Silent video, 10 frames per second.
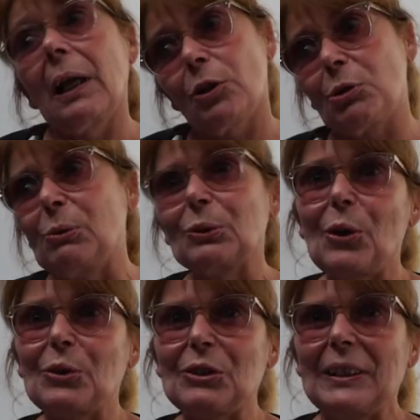Je suis
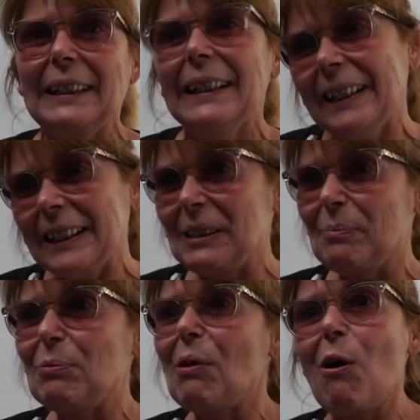contente. Il
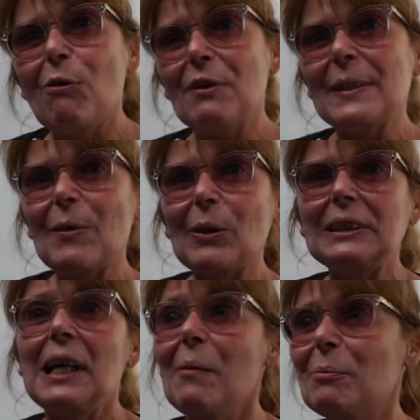pourra enfin
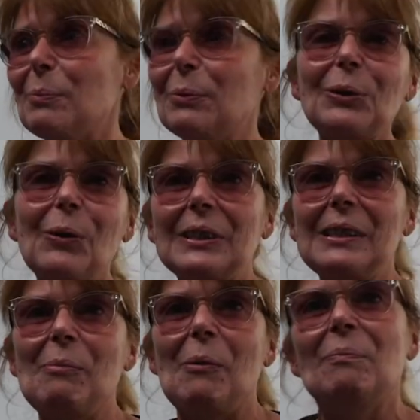sortir un peu plus
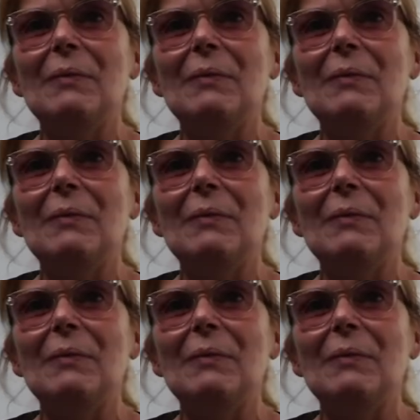tranquillement.